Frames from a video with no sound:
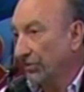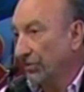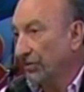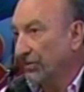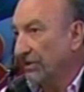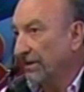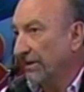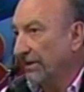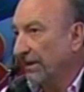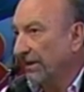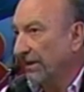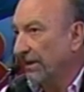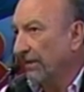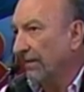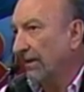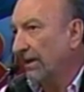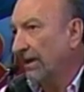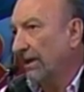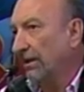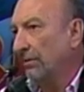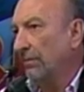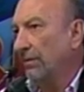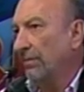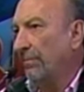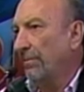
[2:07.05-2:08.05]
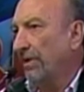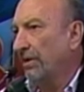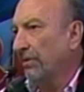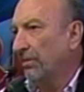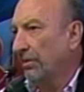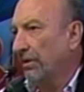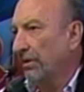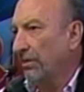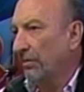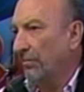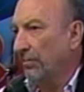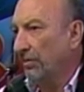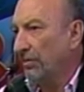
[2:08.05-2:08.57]
Eso se está trabajando, espero
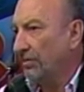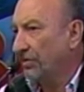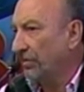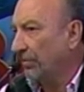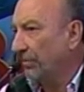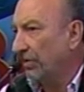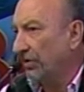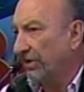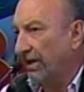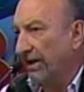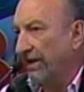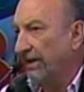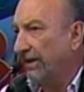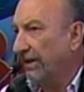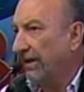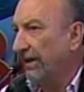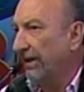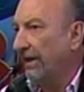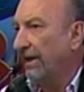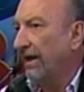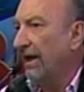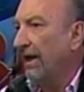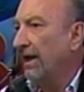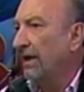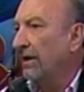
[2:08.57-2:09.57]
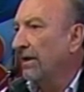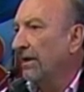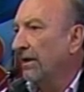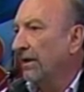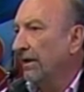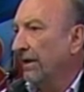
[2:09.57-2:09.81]
que en los próximos 30 días